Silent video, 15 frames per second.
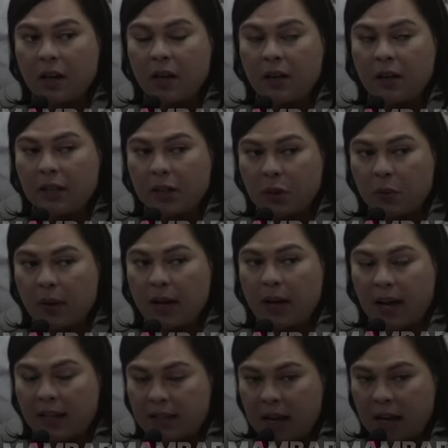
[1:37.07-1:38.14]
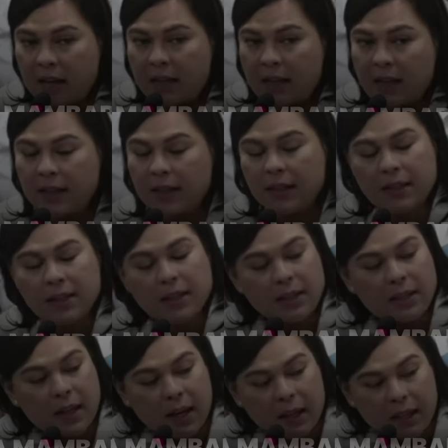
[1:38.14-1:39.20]
That is why I decided
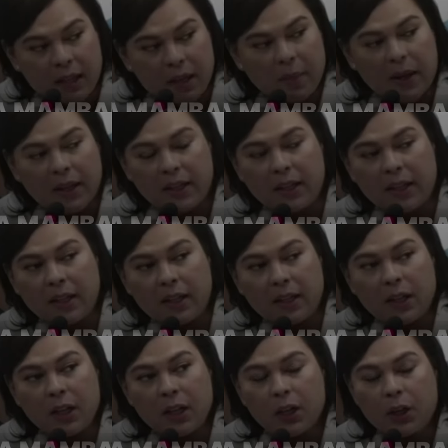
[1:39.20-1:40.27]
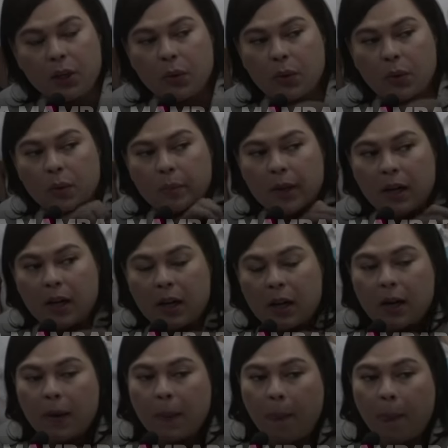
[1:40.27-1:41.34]
na hindi pa atinin yung
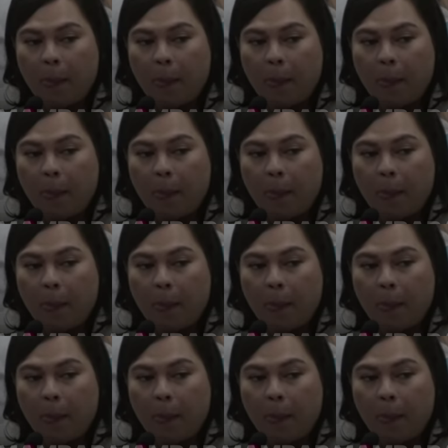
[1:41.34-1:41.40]
mga